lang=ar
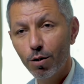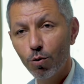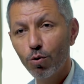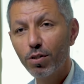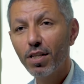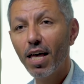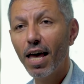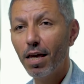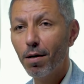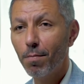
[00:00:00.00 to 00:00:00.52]

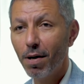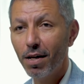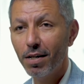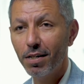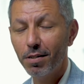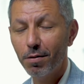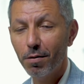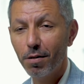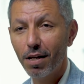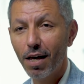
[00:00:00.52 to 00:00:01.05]
ودائما
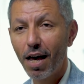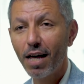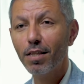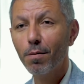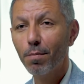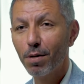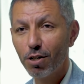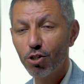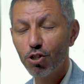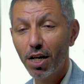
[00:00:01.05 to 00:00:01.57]
هذا
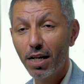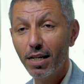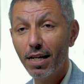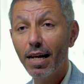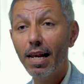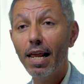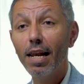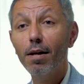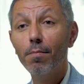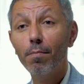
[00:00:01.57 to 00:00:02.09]
بيرجعنا
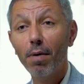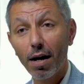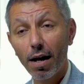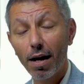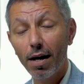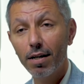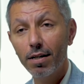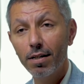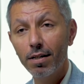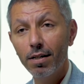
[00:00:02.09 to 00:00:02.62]

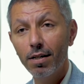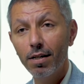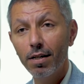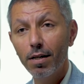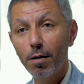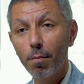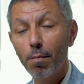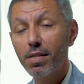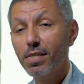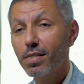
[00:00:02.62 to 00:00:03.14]
للمرأة
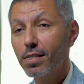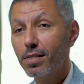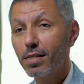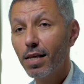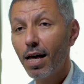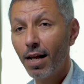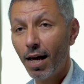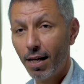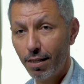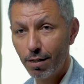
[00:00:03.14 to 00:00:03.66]
بس
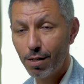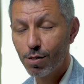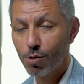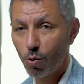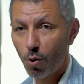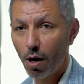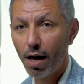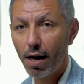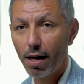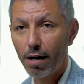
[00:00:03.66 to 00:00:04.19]
أنا عندي
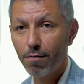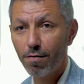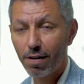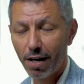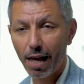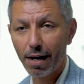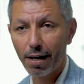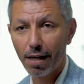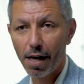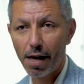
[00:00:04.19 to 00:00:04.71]
سؤال في
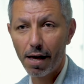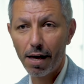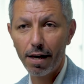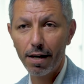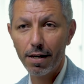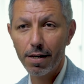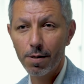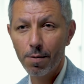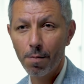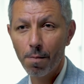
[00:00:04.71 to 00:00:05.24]
الحلقة
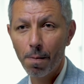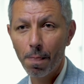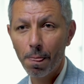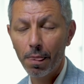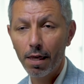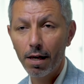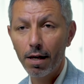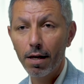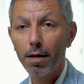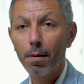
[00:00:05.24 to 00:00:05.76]
هاي
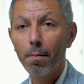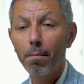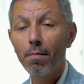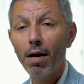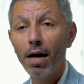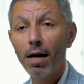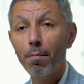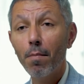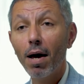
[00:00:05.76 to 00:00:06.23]
ما